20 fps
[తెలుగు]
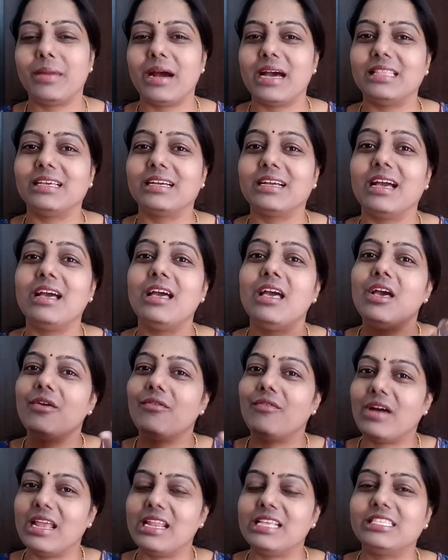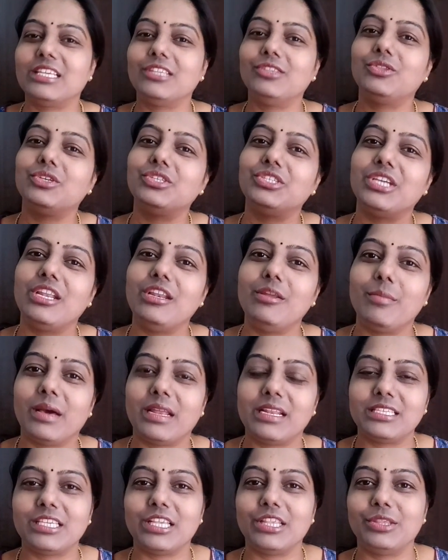మన బాధగా వాళ్ళ సంతోషాన్ని
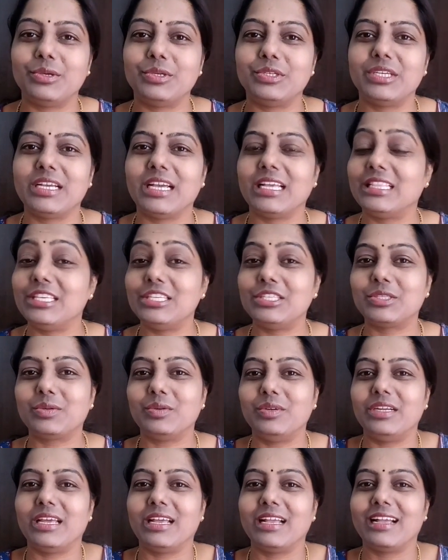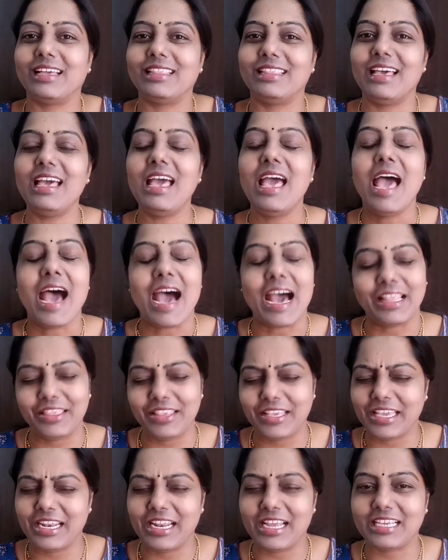మన సంతోషంగా తీసుకుంటాం కదా
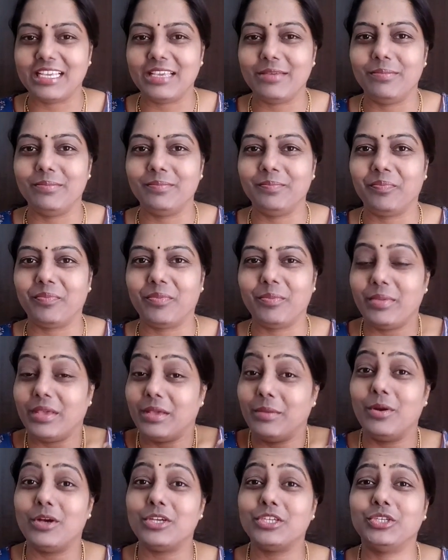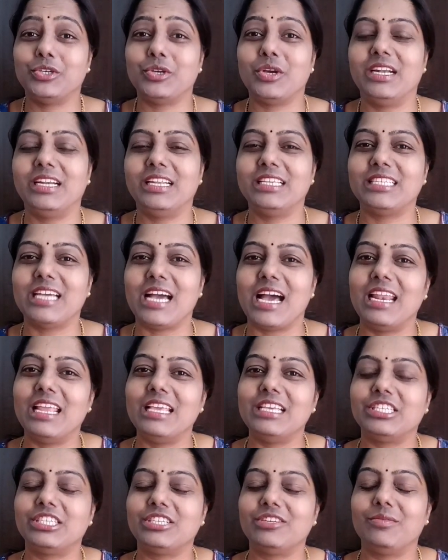అందుకే నాకు ఈ బిగ్ బాస్ షో అంటే
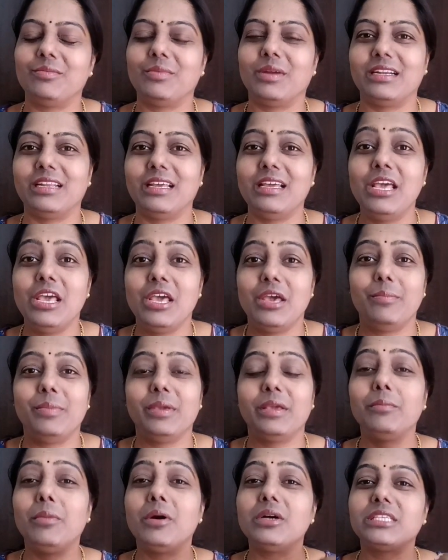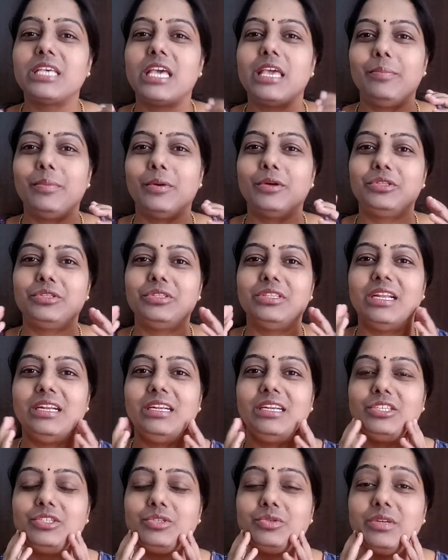చాలా ఇష్టం అనమాట బిగ్ బాస్
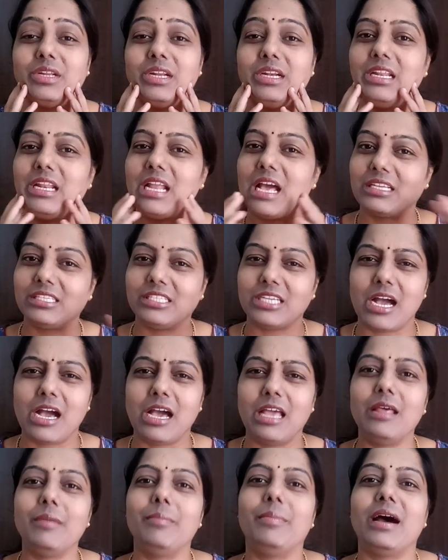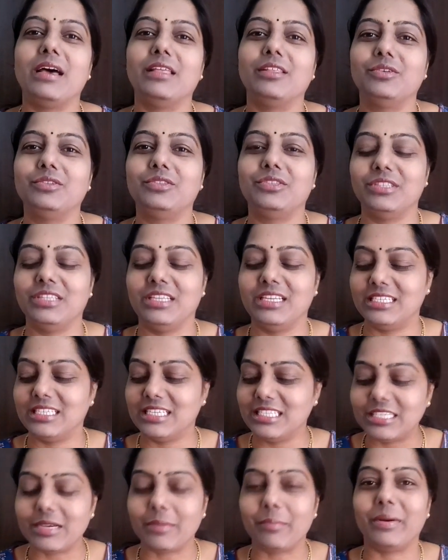అయిపోతుందంటే చూడండి నాకు చాలా బాధ అవుతుంది
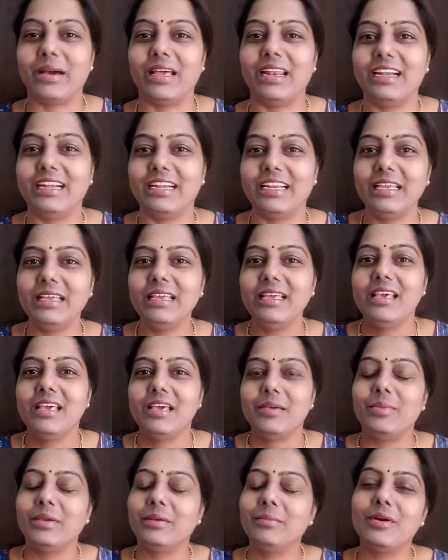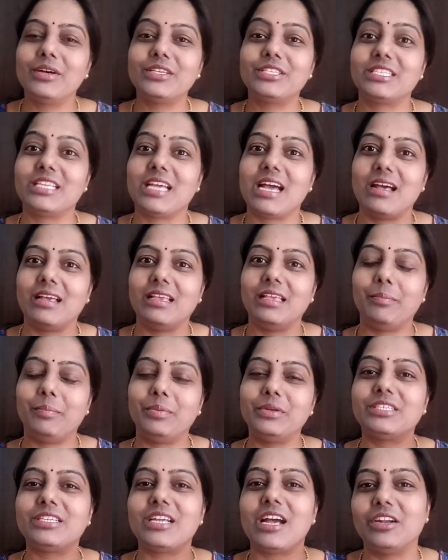నిజం చెప్పాలంటే బిగ్ బాస్ స్టా
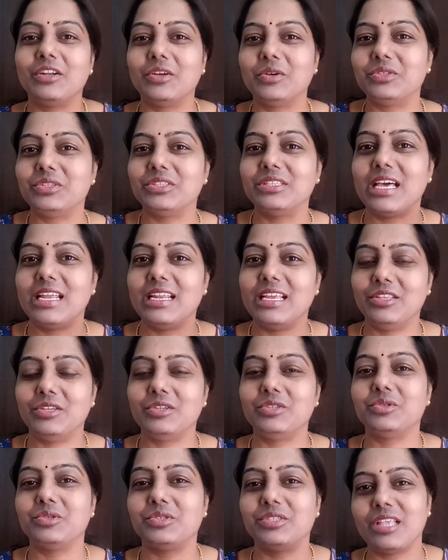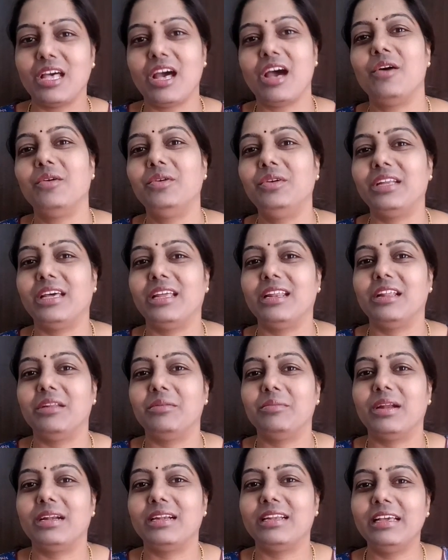ఎప్పుడు స్టార్ట్ అవుతుందా అని ఎదురు చూస్తూ ఉంటాను
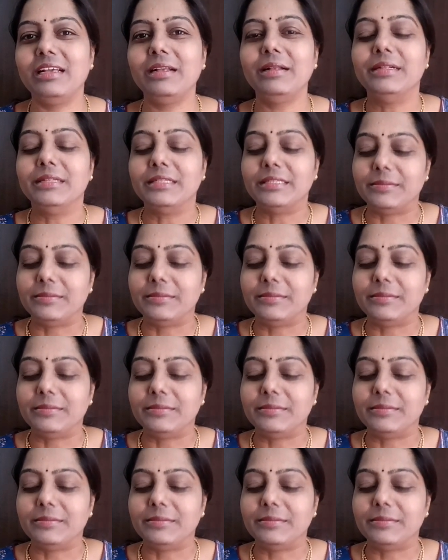అనమాట